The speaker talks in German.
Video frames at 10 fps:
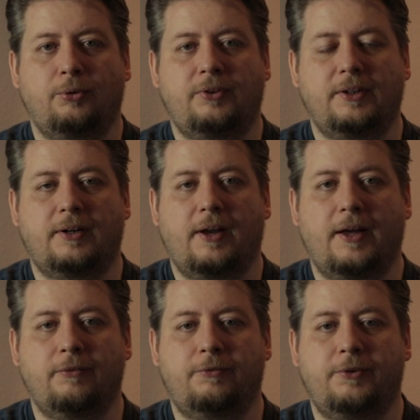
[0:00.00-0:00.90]
lustigen
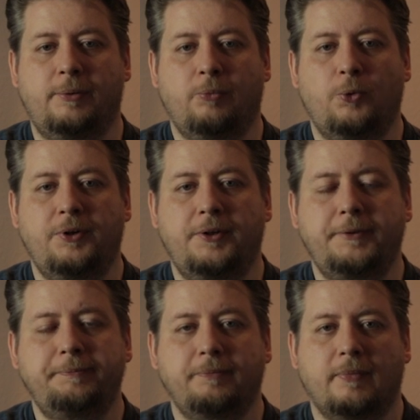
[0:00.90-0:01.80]
kleinen
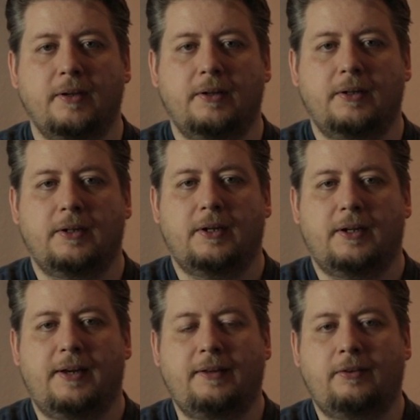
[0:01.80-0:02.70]
Filmrunde.
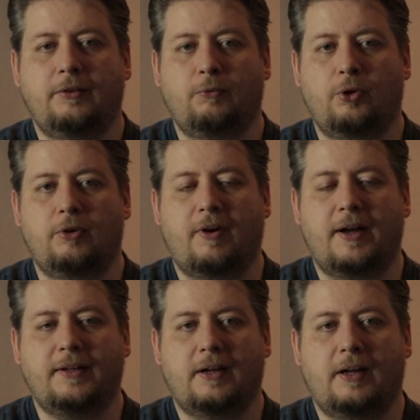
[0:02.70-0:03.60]
Letzte Woche
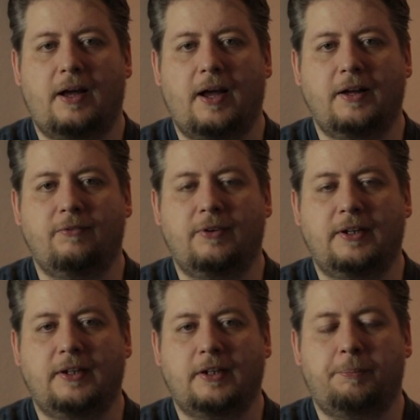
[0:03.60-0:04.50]
war ja ein
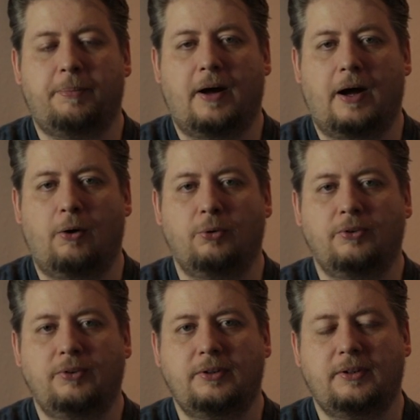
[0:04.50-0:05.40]
wenig
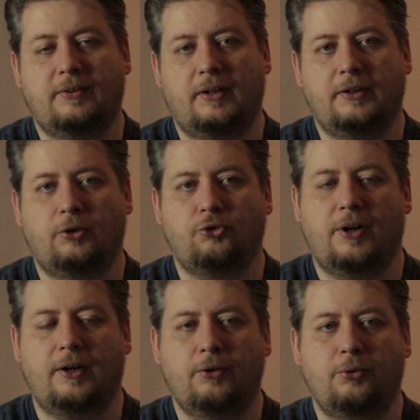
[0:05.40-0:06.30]
Pause, das hatte ich auch schon
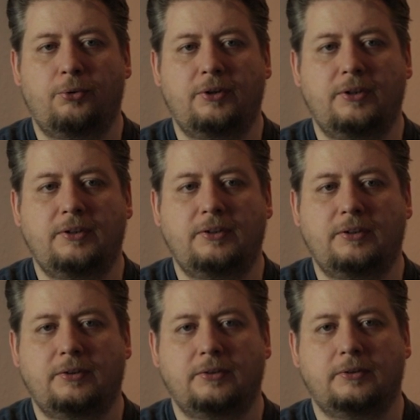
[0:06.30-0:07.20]

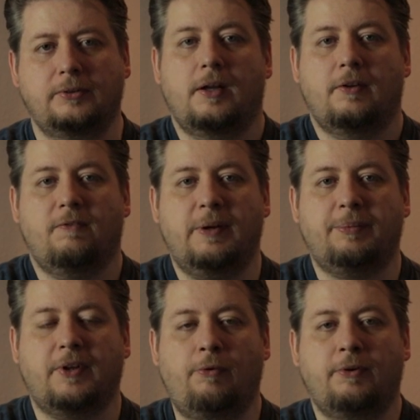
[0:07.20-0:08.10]
angekündigt. Wem
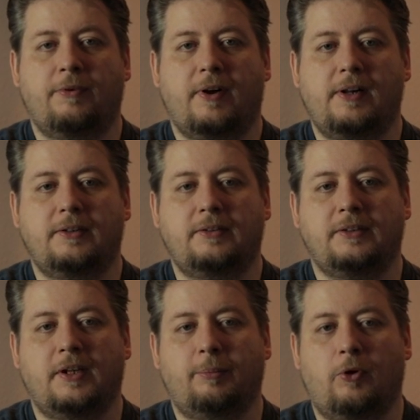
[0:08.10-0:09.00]
es aufgefallen ist,
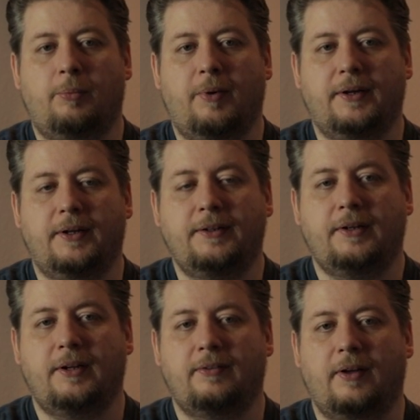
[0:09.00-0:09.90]
ich habe auch meine
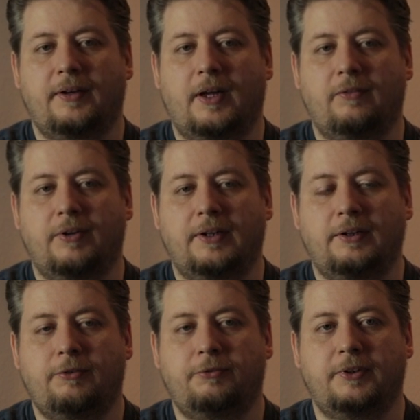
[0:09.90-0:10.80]
Internetseite ein
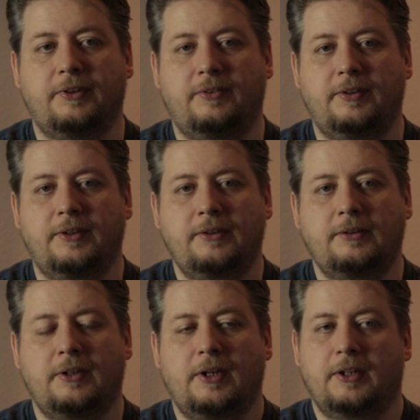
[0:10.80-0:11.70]
wenig frisiert.